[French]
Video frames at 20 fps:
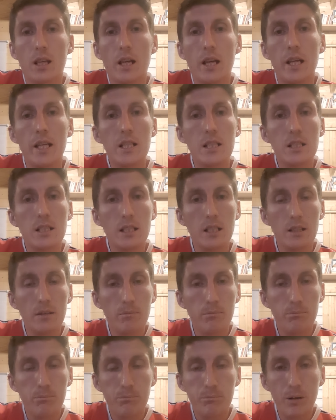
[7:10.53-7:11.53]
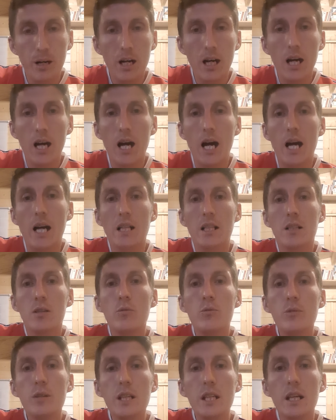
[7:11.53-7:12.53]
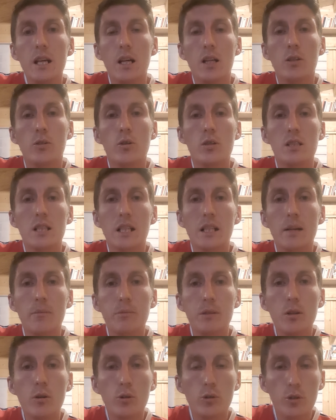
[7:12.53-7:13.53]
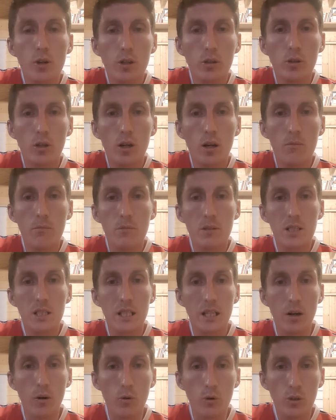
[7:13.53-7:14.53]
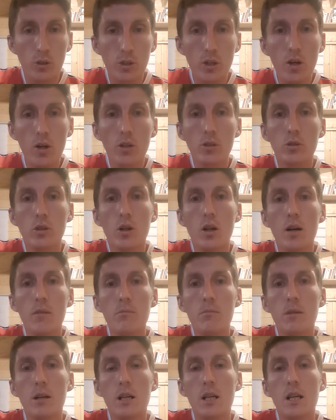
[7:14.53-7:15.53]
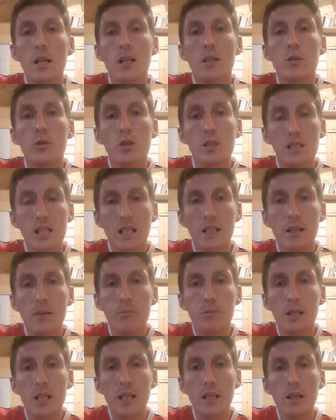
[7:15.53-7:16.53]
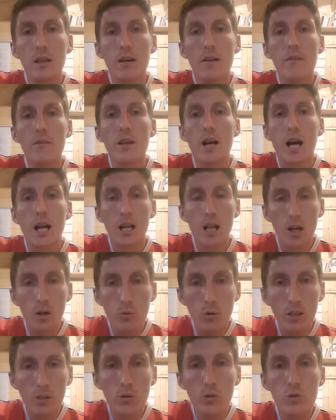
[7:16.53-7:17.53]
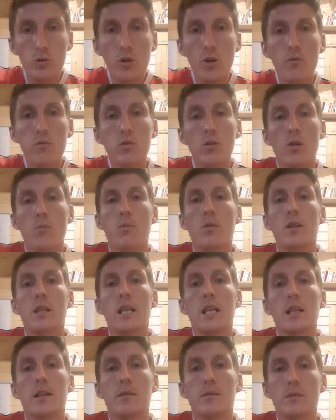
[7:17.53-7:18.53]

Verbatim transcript: et c'est pas à lui de s'adapter au cœur de l'homme, c'est au cœur de l'homme de s'adapter à la loi de Dieu, vous comprenez